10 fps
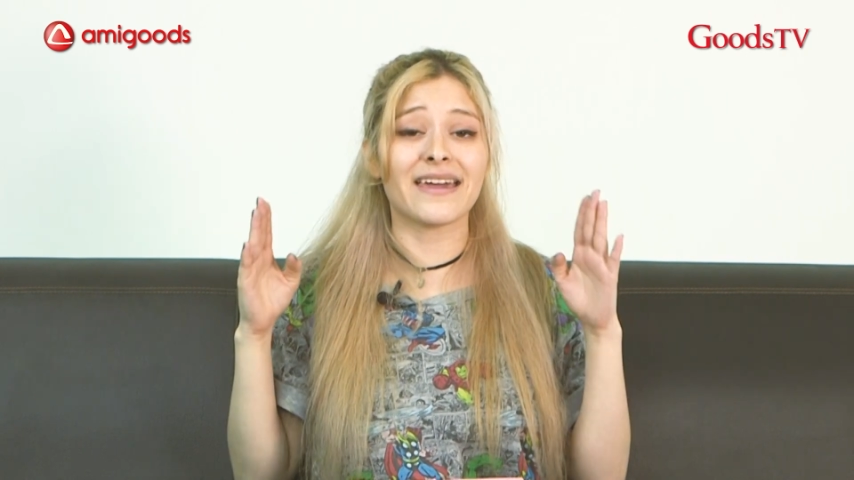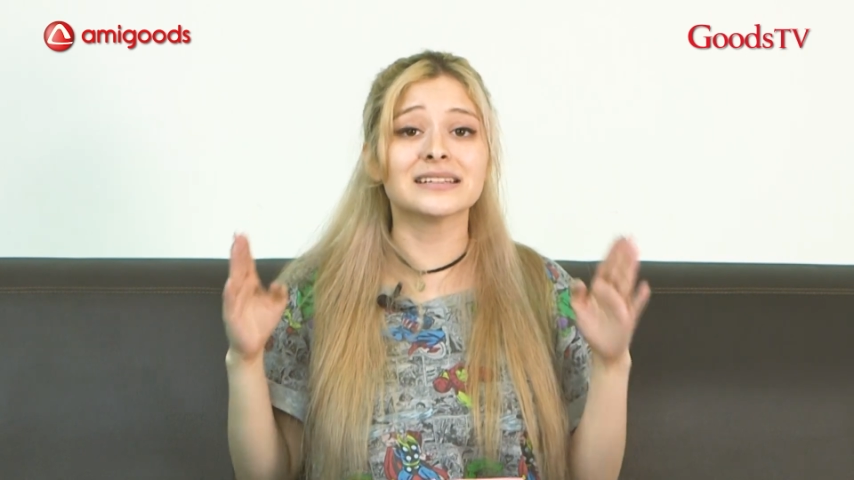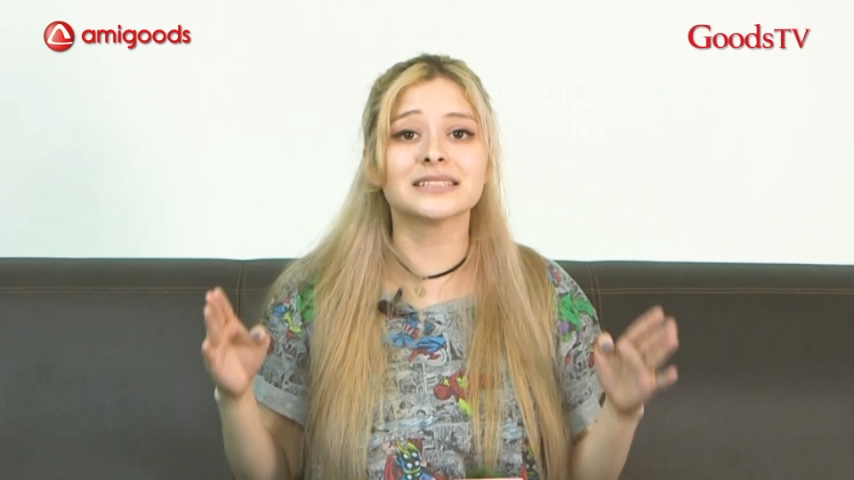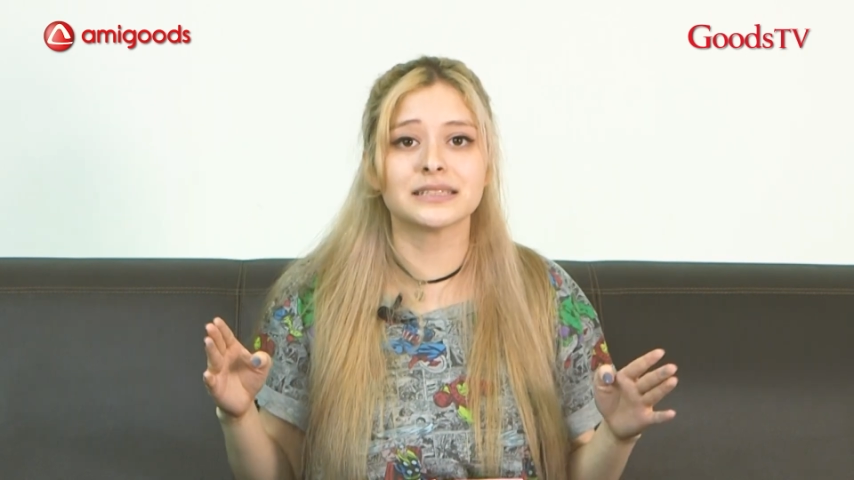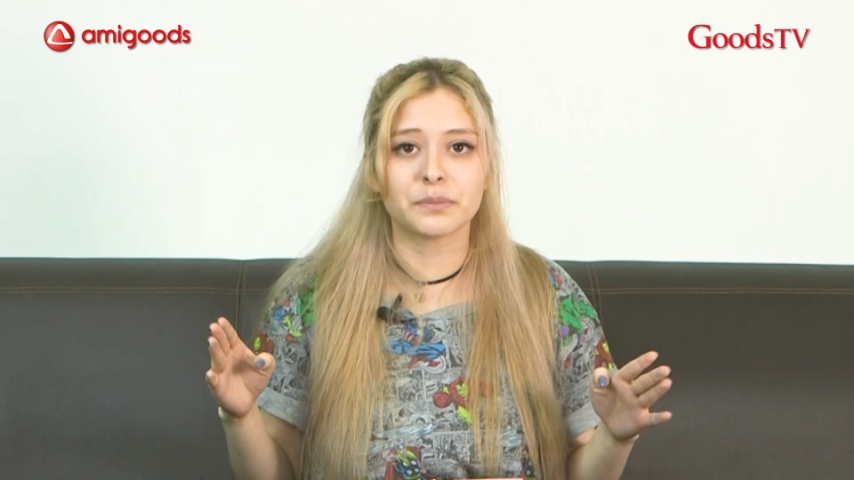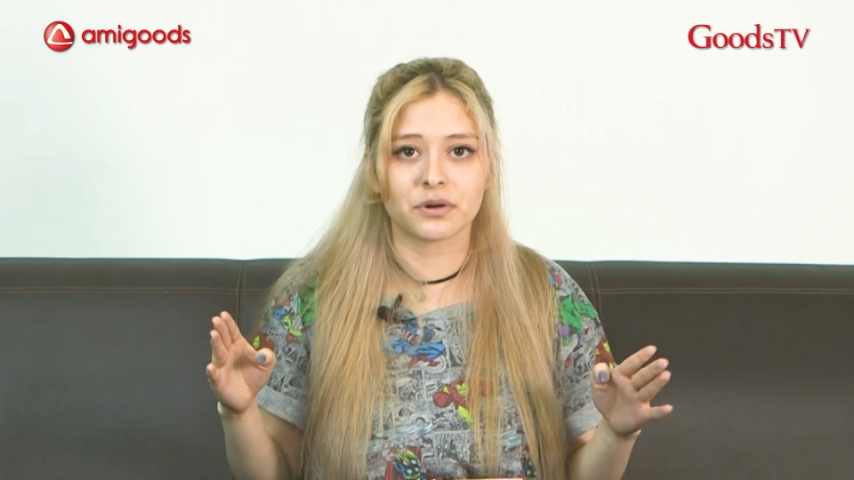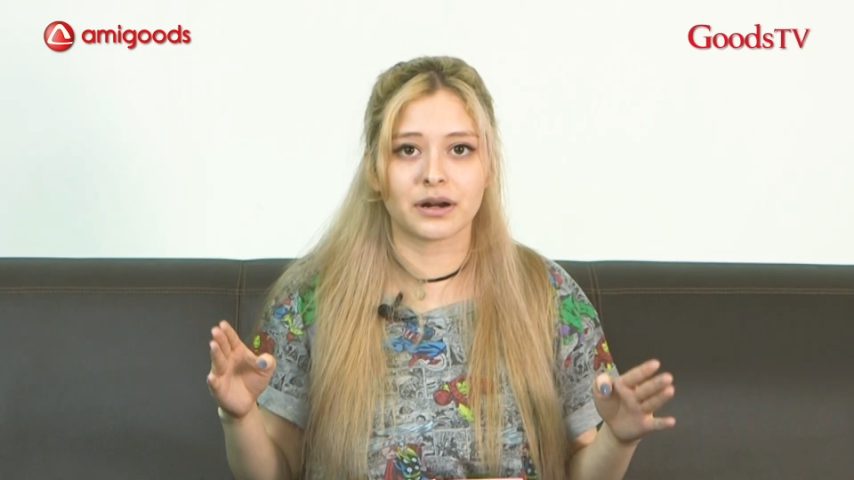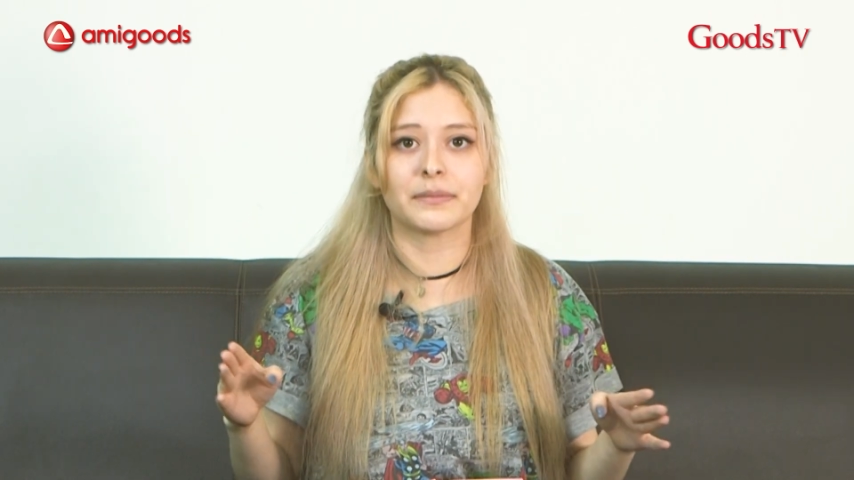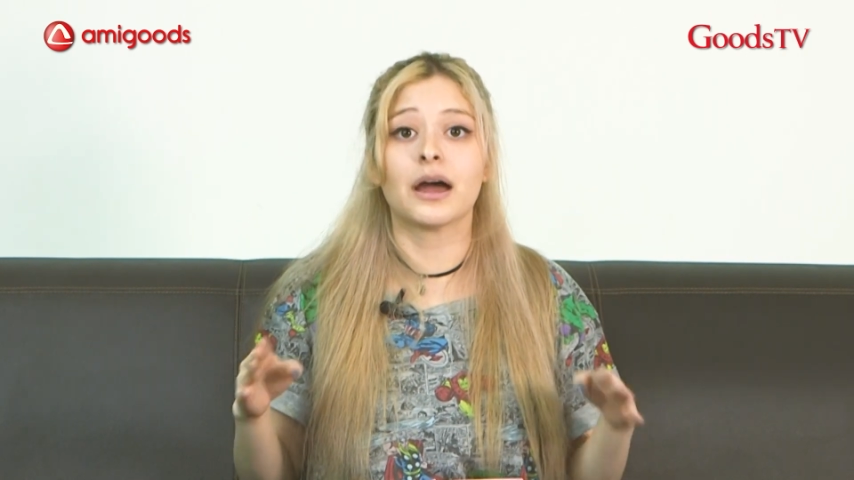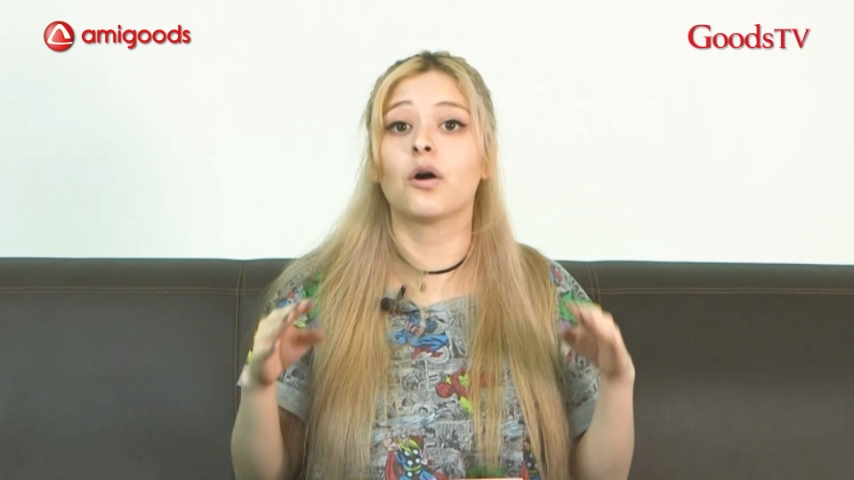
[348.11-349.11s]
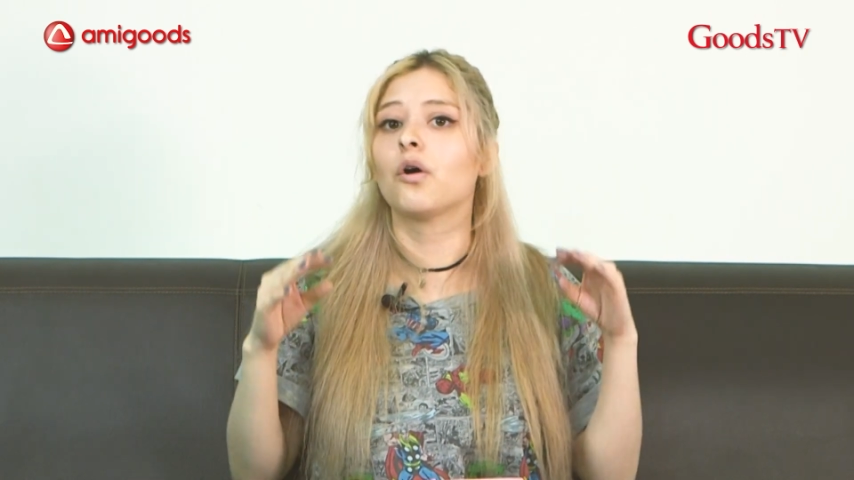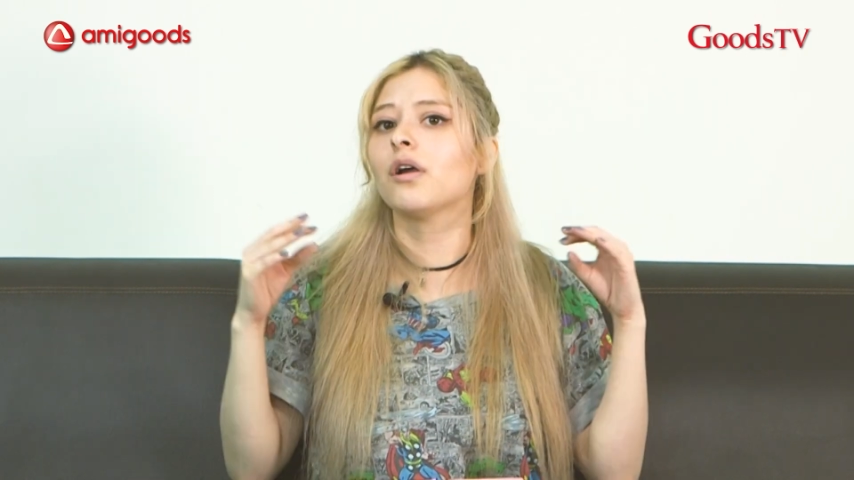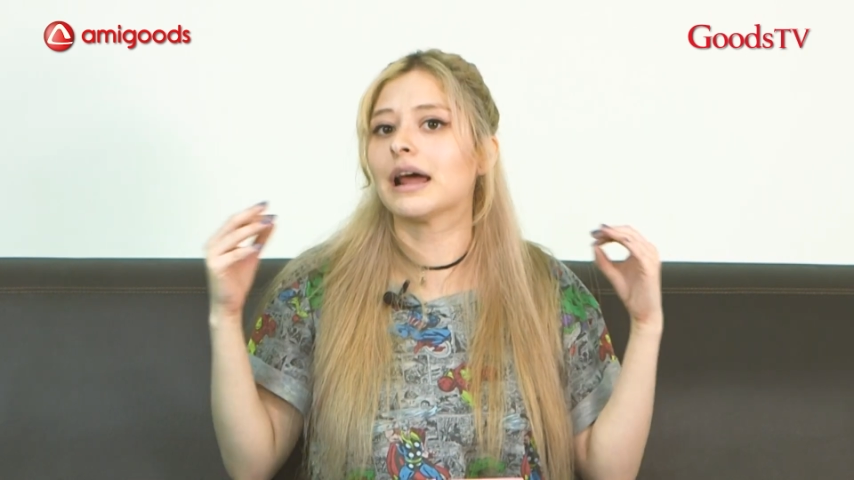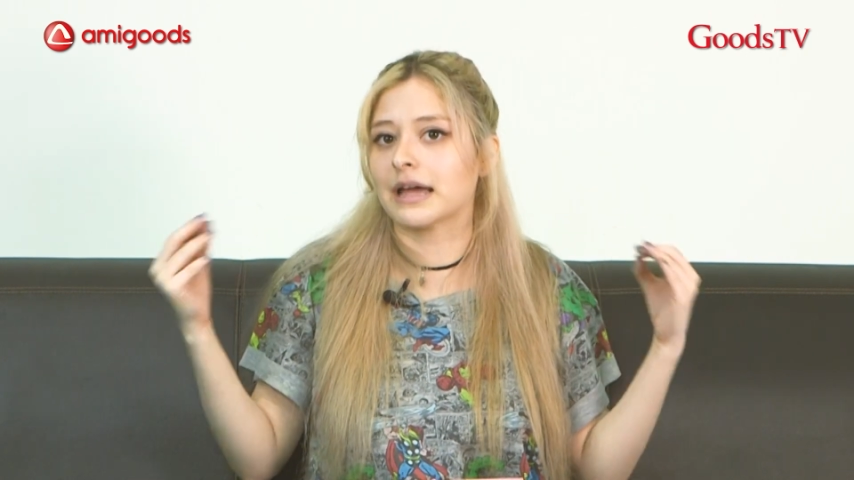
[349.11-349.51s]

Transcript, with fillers: es este programa o la